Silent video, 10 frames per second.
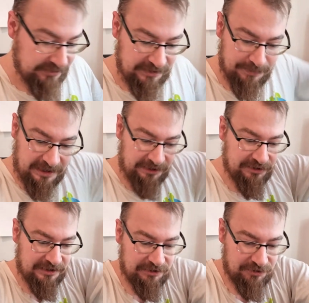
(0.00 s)
nie
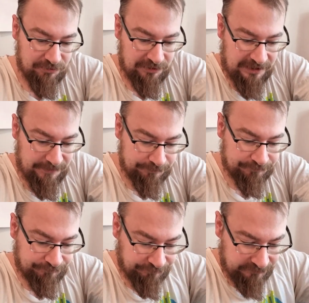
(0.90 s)
pierdzielić tutaj.
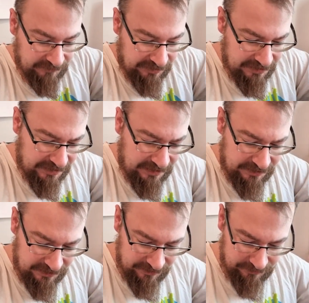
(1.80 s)

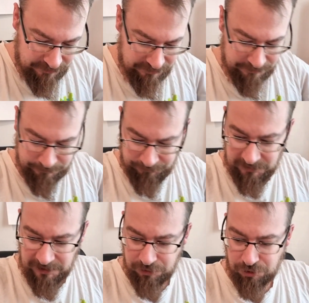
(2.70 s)
Generalnie y,
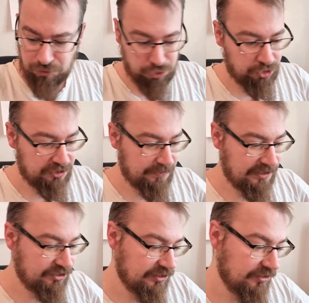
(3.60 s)
jakoś dużo nie
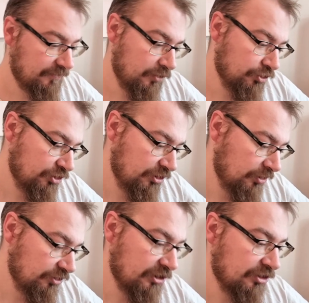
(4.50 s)
będzie nowości,
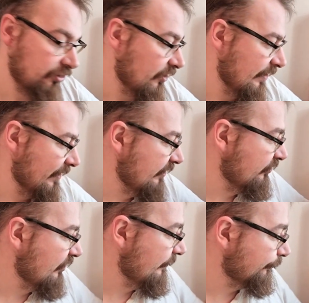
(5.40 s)
chociaż trochę
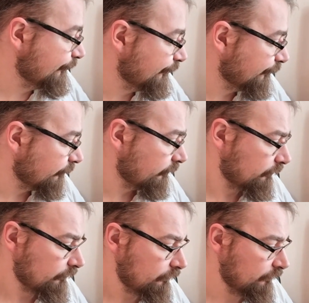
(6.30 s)
będzie.
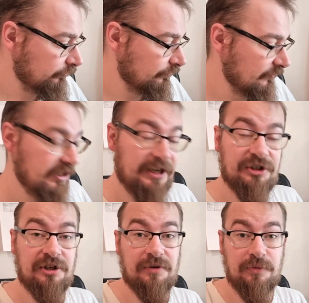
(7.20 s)
Y,
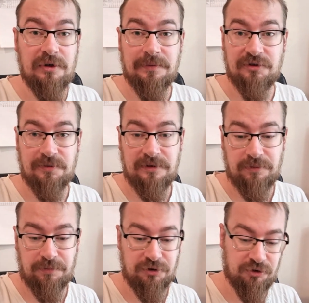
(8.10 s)
raczej robiłem sobie
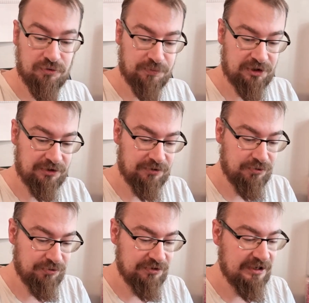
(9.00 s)
po prostu przed
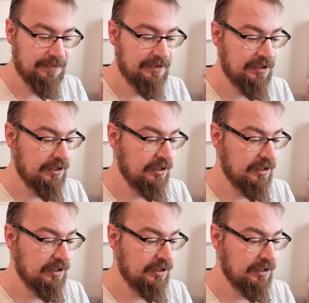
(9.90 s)
grudniem